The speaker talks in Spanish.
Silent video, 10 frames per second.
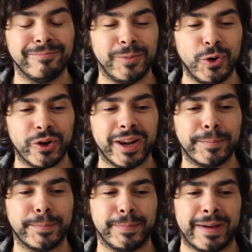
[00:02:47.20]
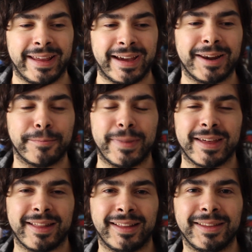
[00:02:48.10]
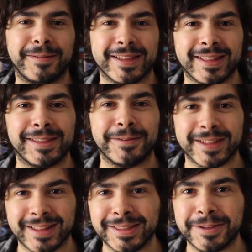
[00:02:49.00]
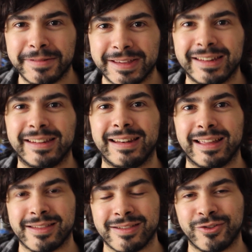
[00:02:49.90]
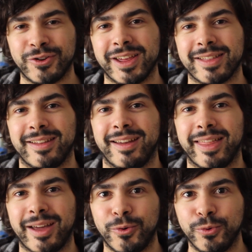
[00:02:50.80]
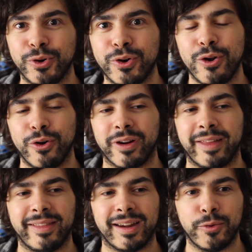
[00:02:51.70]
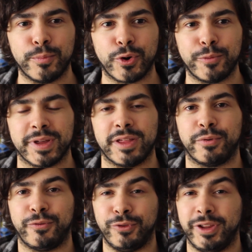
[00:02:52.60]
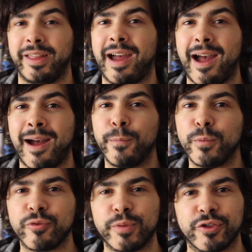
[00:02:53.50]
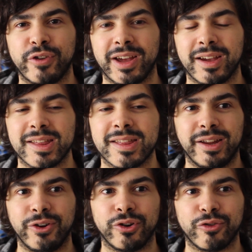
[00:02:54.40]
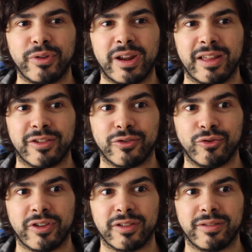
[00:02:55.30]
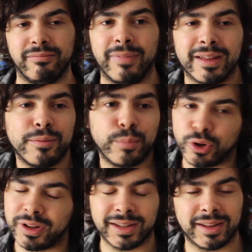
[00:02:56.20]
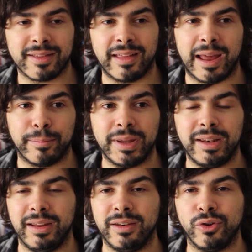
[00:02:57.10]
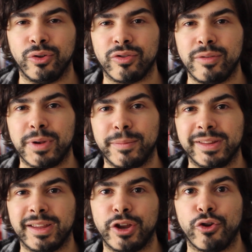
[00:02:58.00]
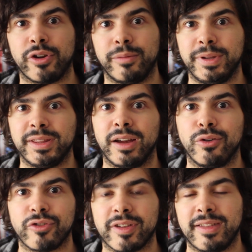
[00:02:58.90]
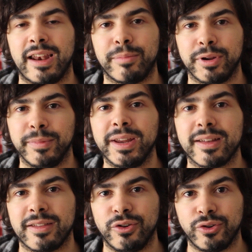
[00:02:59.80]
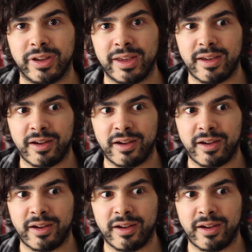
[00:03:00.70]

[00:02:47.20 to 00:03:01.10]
mm, logran manejar bastante, bastante, bastante bien las historias de cada uno. Logran darle un poco más de profundidad a ambos personajes y creo que es una de las cosas más importantes de la peli. No simplemente que nos repitan cosas de la primera, sino que